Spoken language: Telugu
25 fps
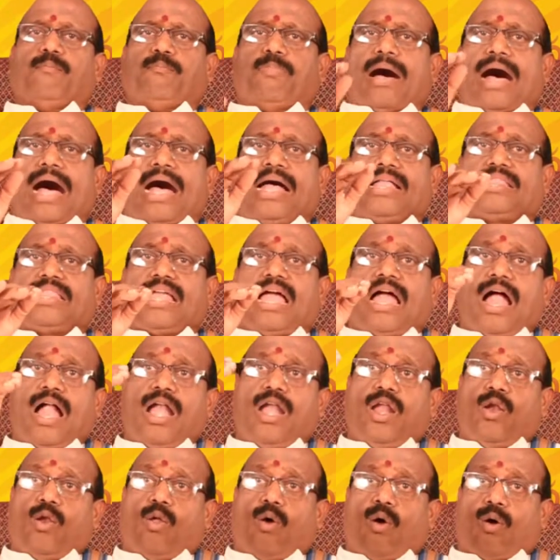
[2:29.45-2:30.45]

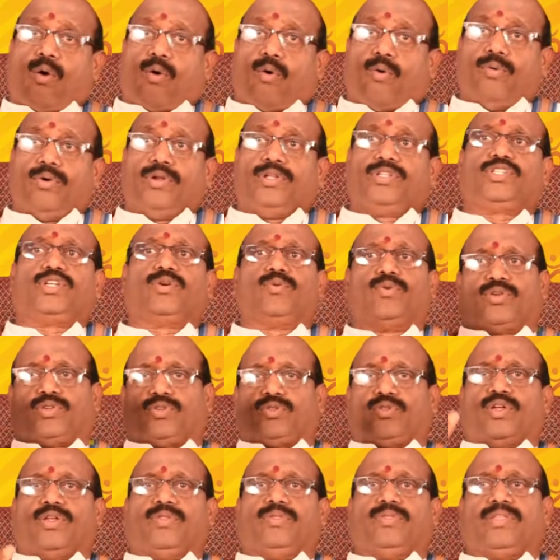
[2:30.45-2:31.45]
పాతాళ లోకం నుంచి
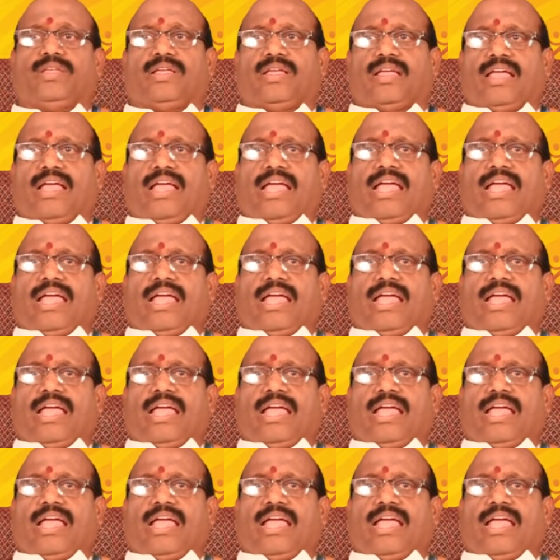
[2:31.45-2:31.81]
వస్తుంది